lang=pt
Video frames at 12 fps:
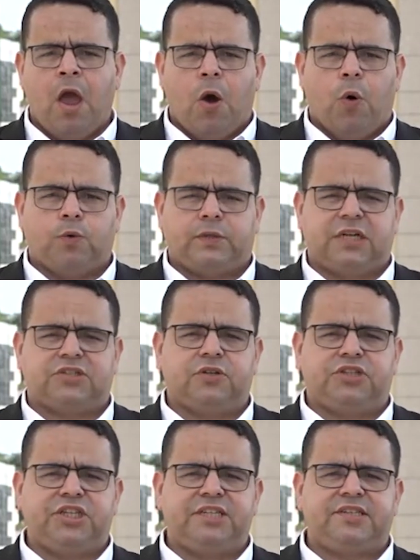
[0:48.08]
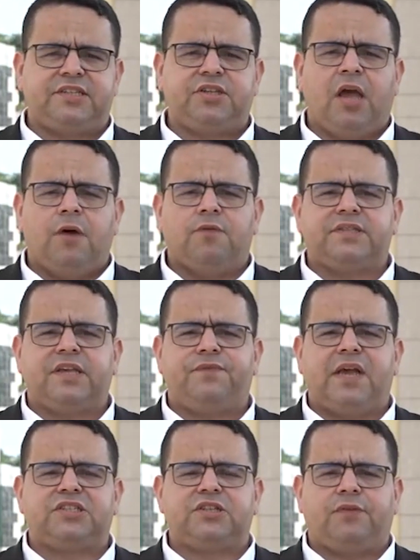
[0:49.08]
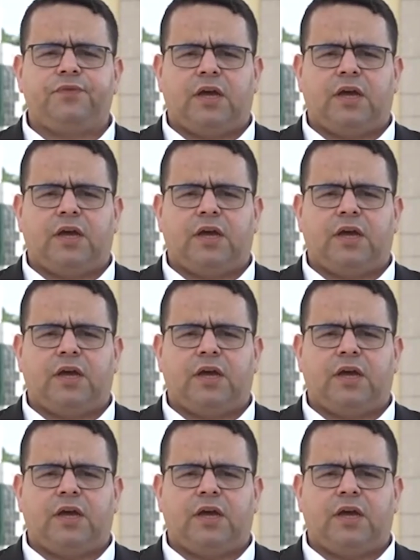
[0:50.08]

Outras notícias você vê às 9